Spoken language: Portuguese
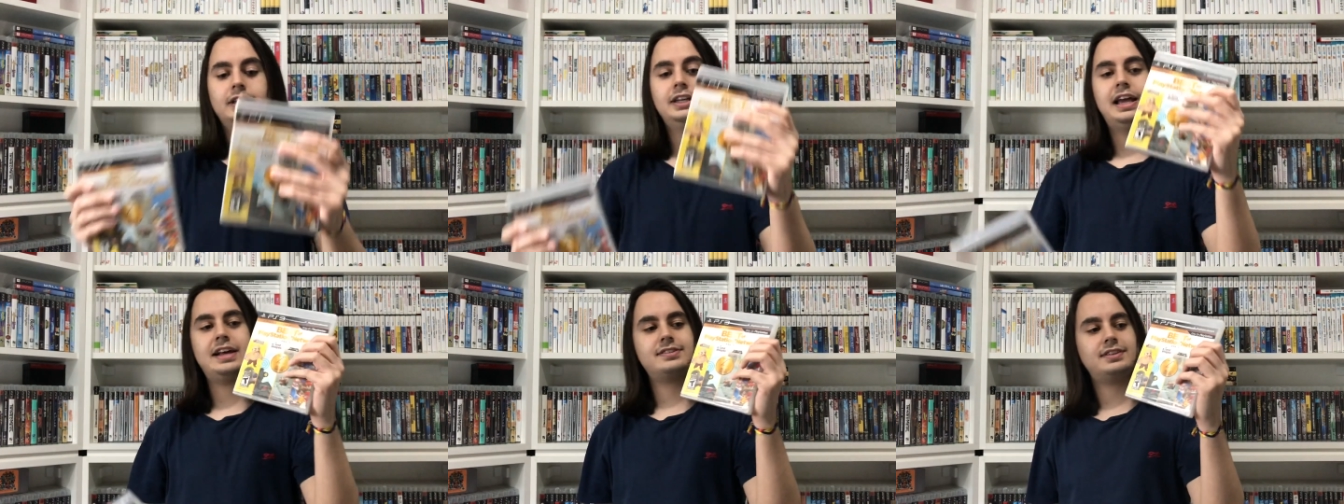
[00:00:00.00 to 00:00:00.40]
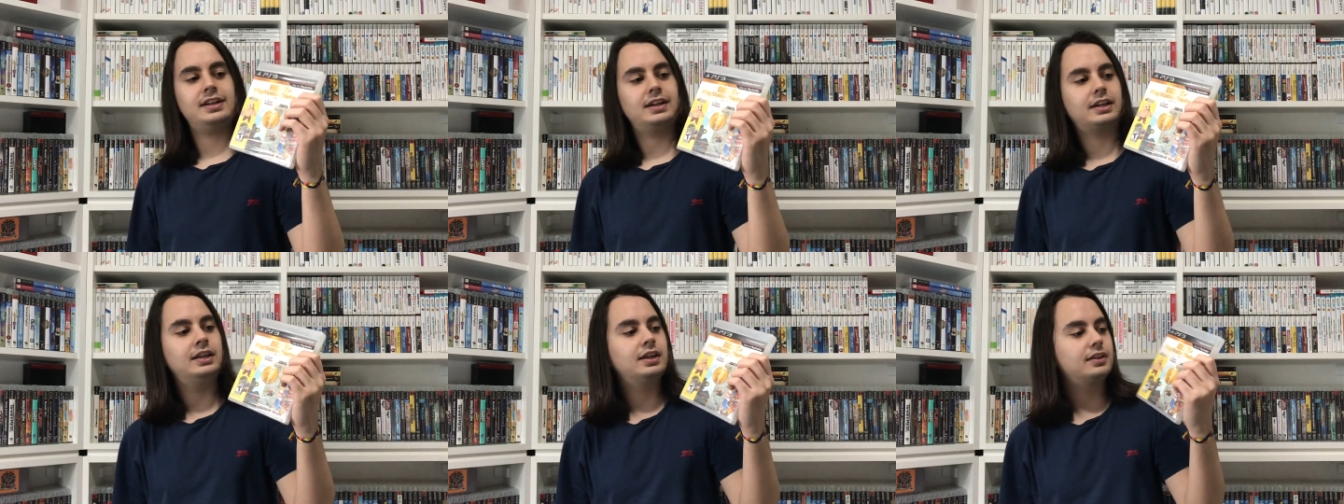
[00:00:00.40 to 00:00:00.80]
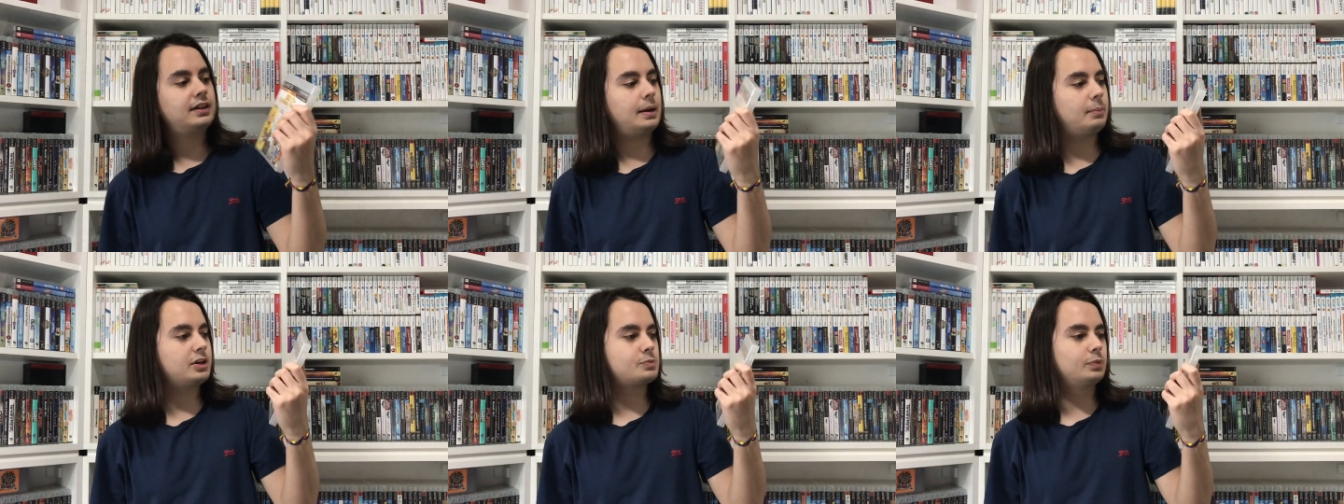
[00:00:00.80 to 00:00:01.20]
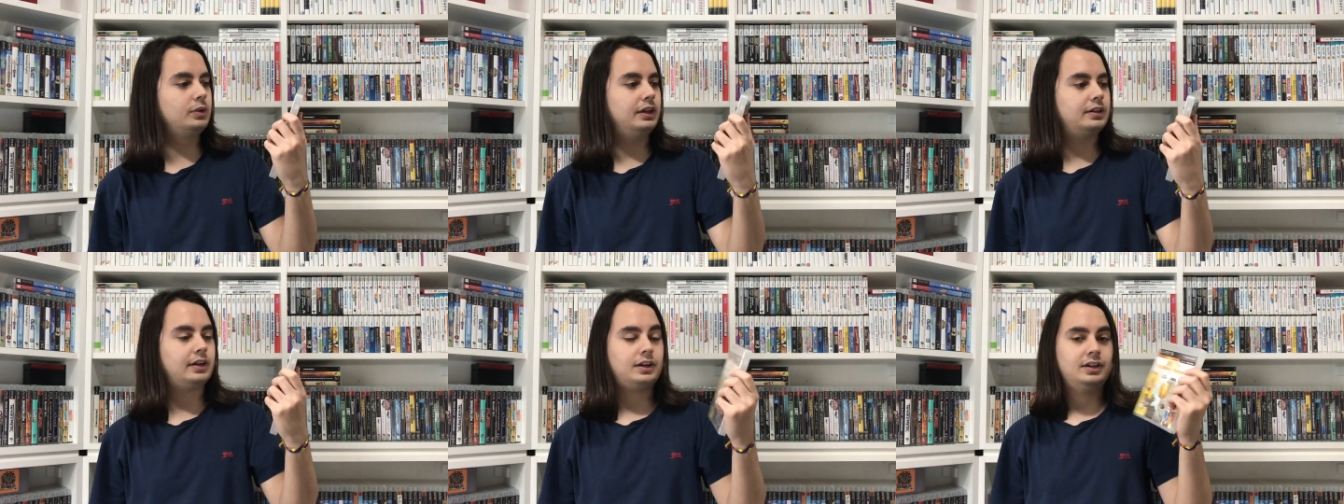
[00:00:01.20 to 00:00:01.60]
E esta daqui que tá mais
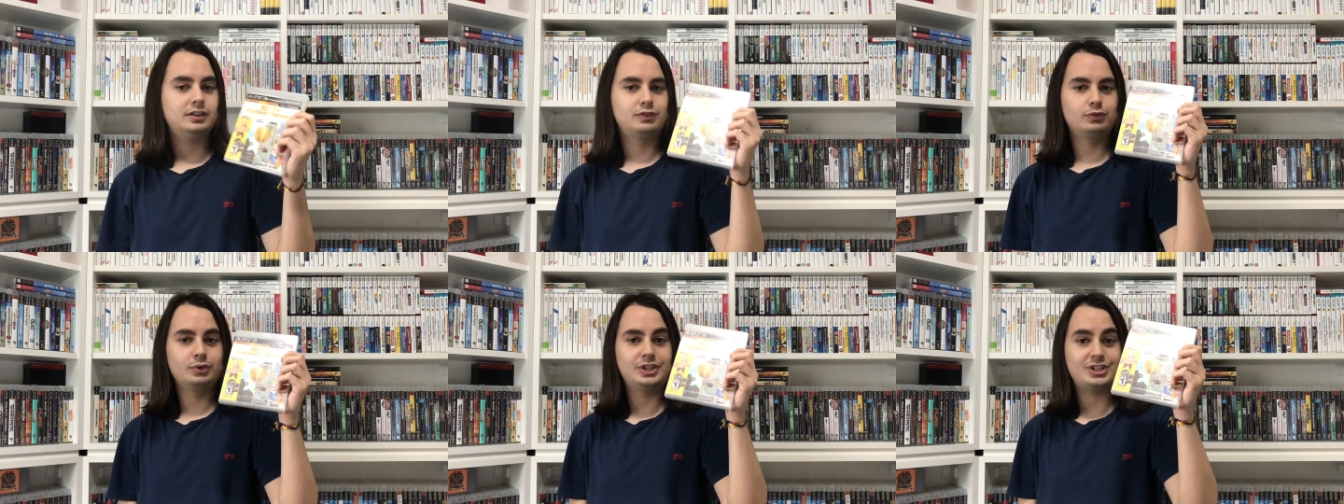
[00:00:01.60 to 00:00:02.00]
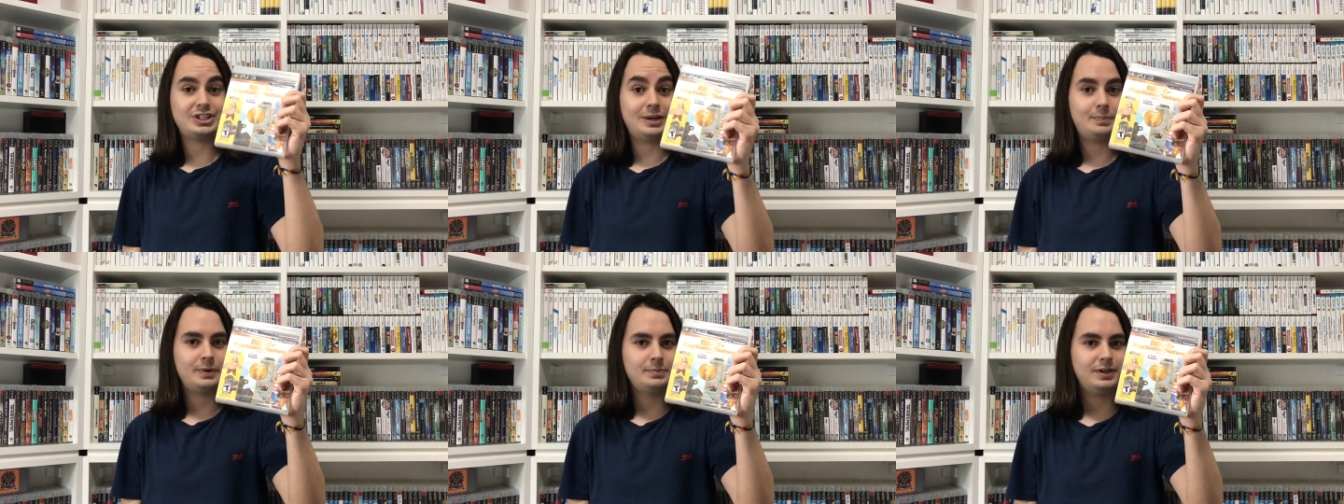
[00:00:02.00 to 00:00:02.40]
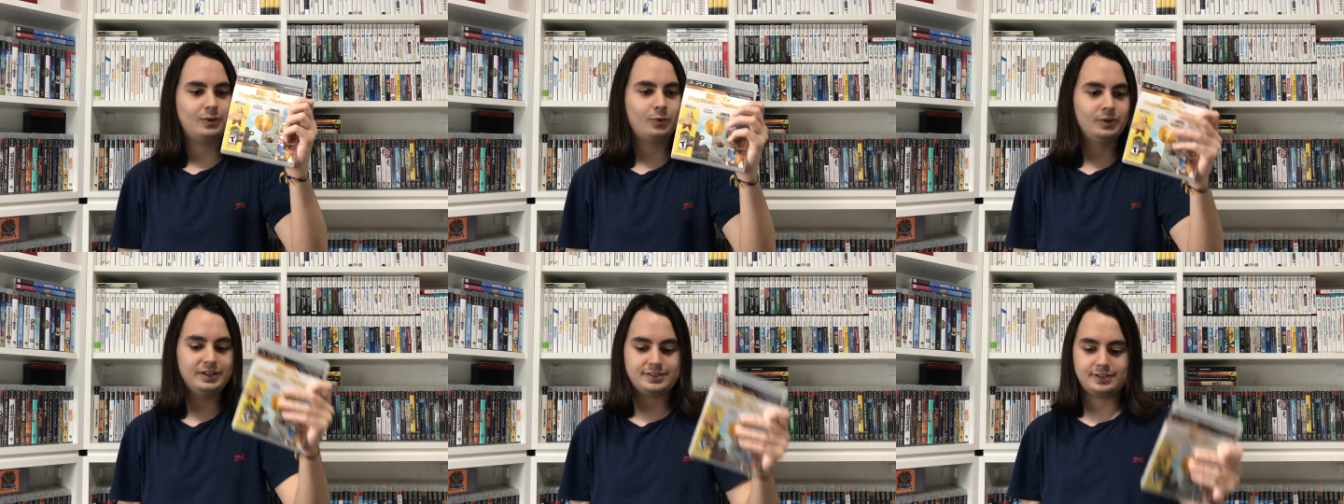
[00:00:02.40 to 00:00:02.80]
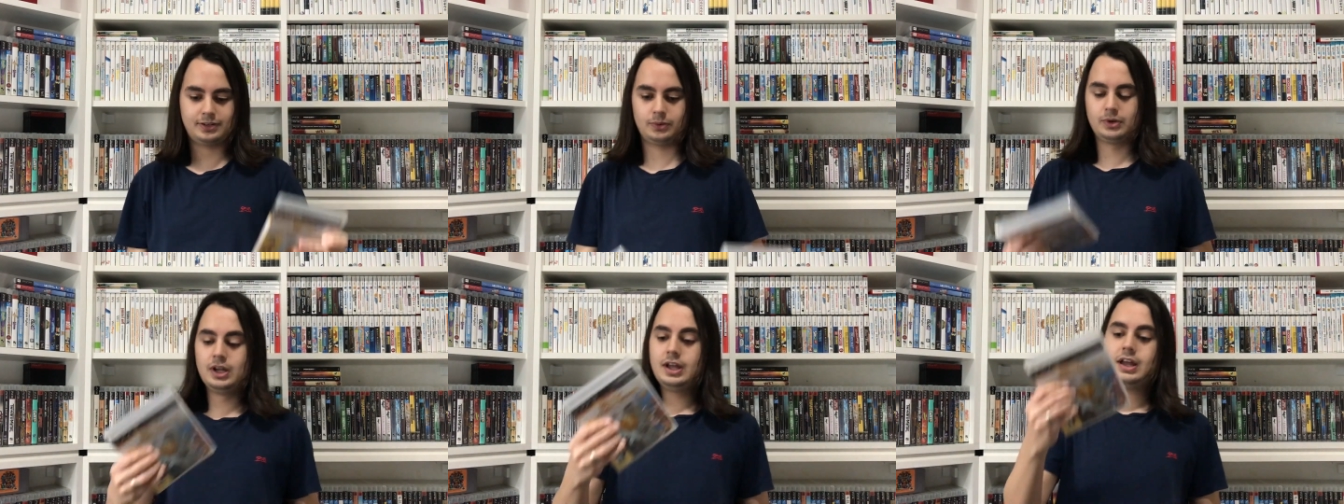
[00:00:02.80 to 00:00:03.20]
bonita, é claro, vou deixar pra minha
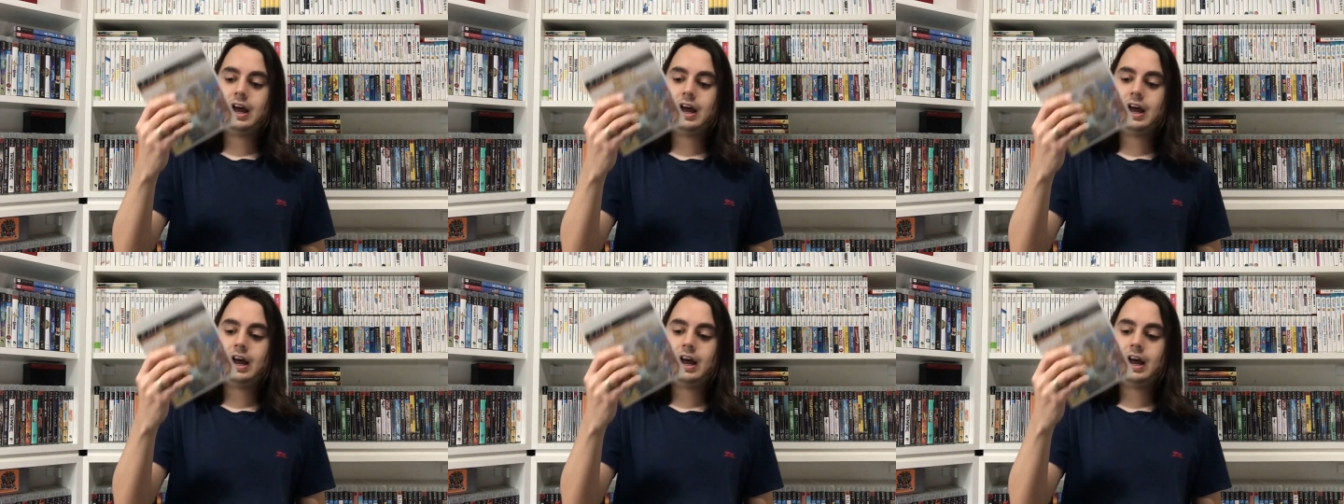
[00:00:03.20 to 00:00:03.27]
coleção.